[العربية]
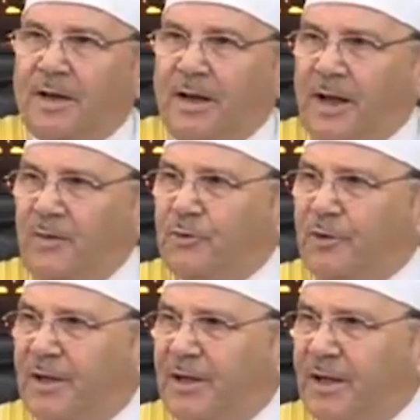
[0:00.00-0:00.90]
الحمد
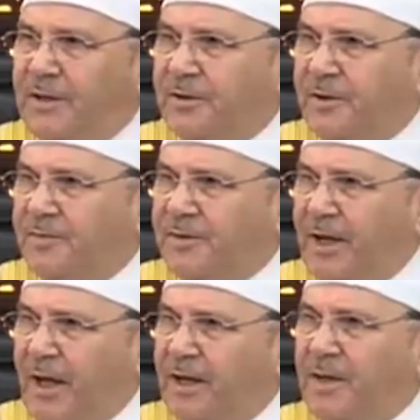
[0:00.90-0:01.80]
لله رب
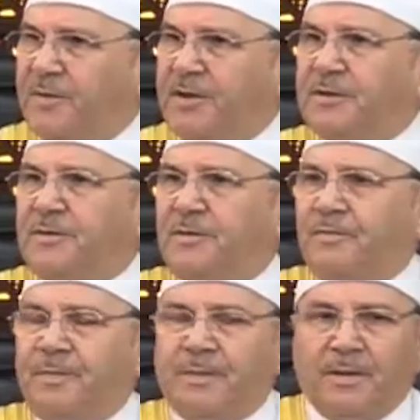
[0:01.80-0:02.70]
العالمين
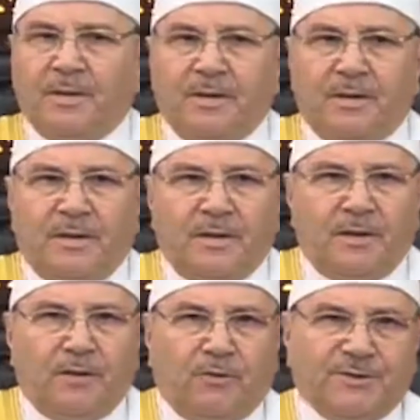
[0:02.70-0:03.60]

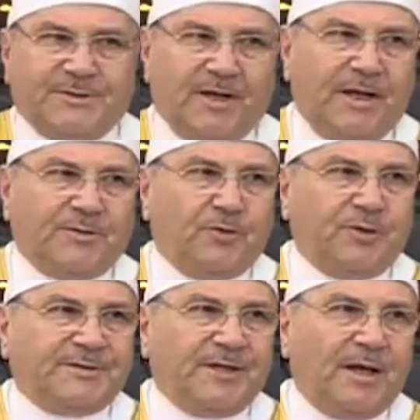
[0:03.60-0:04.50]
والصلاة
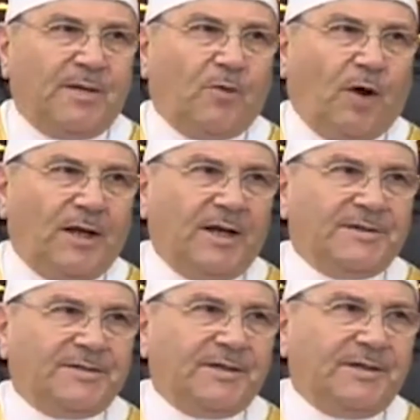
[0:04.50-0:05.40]
والسلام
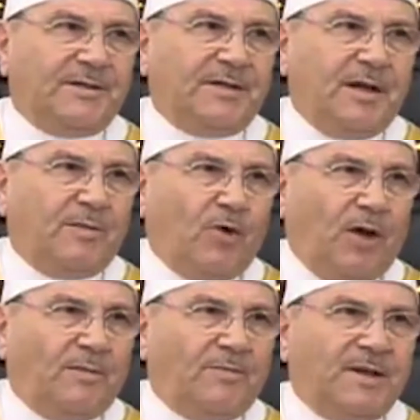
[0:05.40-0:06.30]
على سيدنا
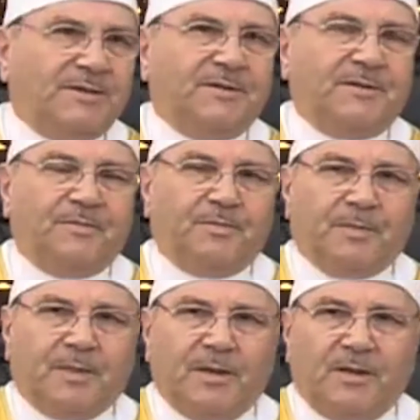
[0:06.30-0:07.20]
محمد
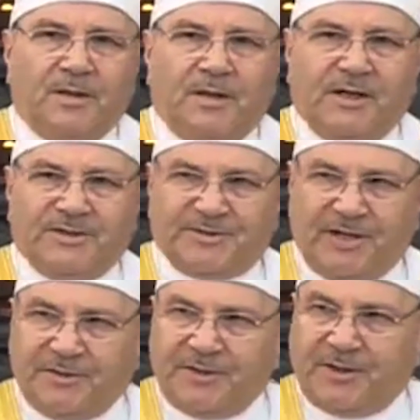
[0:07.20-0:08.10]

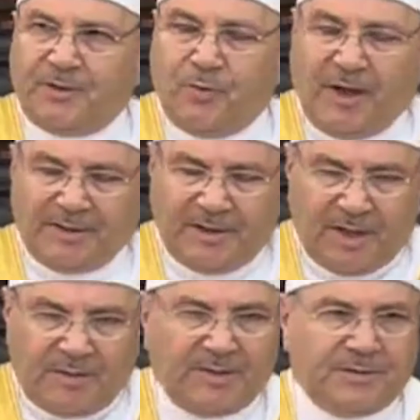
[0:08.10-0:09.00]
الصادق الوعد
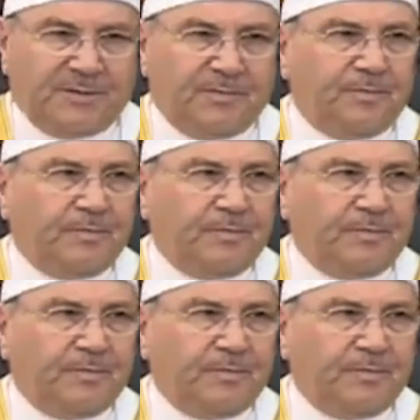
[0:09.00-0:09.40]
الأمين